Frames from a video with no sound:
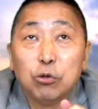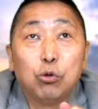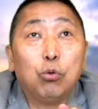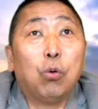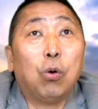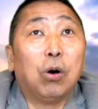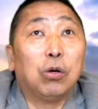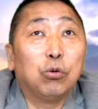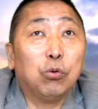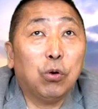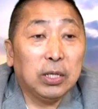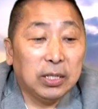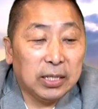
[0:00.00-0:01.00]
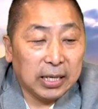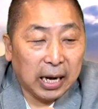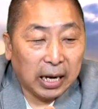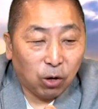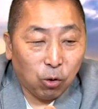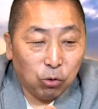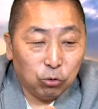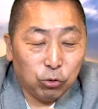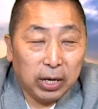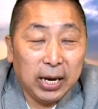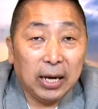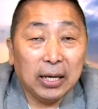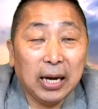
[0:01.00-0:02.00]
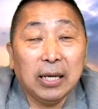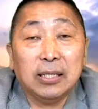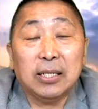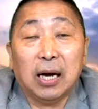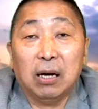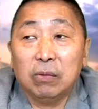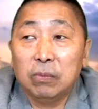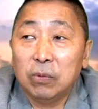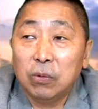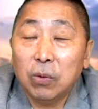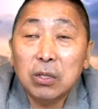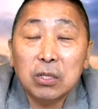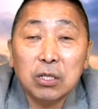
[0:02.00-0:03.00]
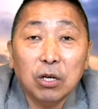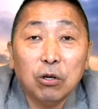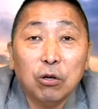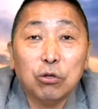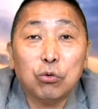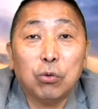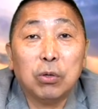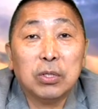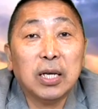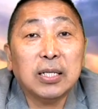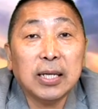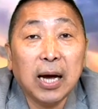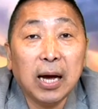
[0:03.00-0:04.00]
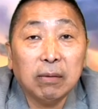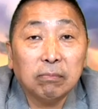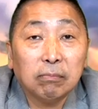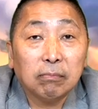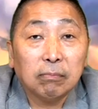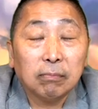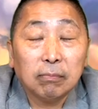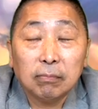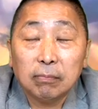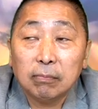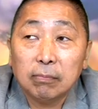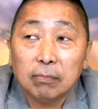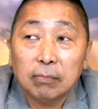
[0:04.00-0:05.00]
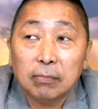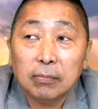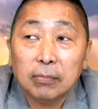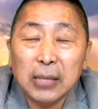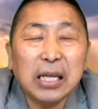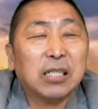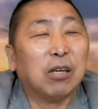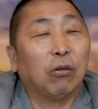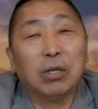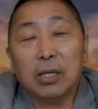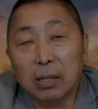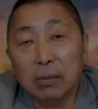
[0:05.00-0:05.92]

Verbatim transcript: 如果如果以现在的洪水量来讲，我只能够说现在还早得